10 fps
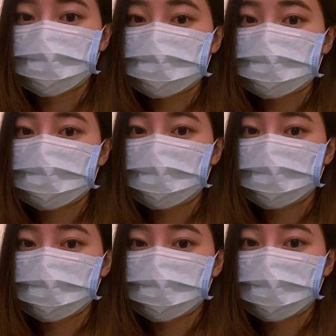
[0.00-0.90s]
的人进
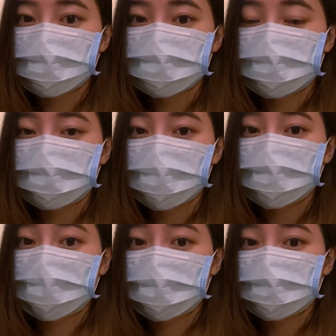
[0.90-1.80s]
到你的房间，帮
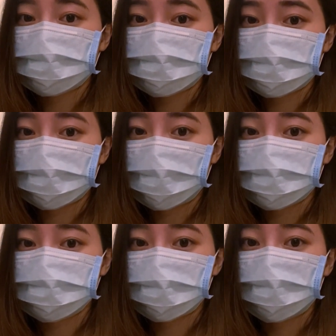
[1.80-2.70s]
你把垃圾
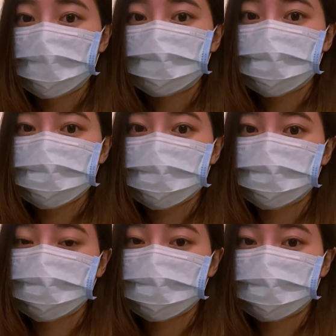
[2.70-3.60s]
拿走，并
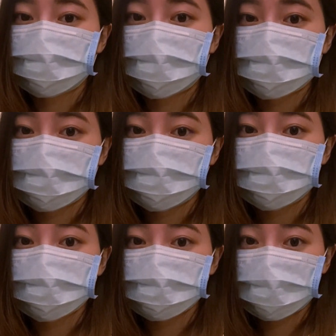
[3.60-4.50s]
且对你的房间
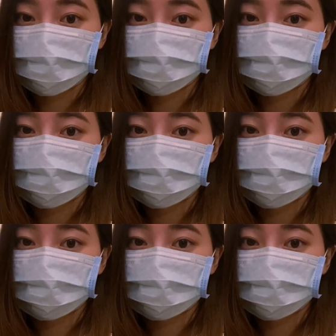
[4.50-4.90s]
做消